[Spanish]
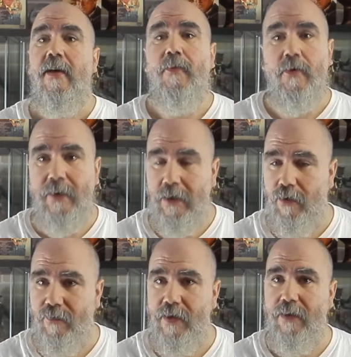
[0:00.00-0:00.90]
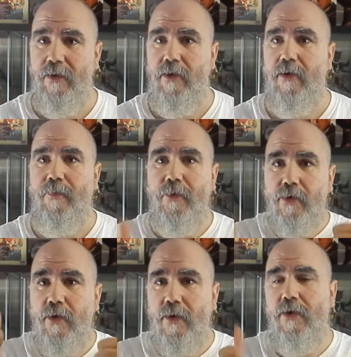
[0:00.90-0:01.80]
por ver los vídeos, por
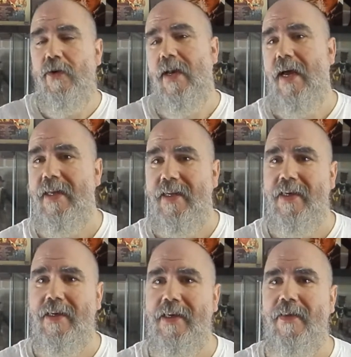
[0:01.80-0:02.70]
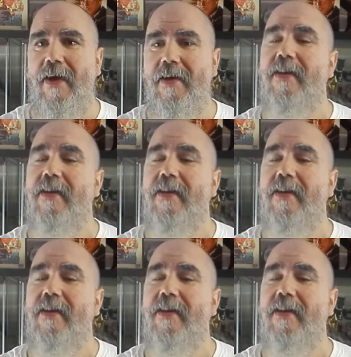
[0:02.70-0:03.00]
todos los likes que le dais,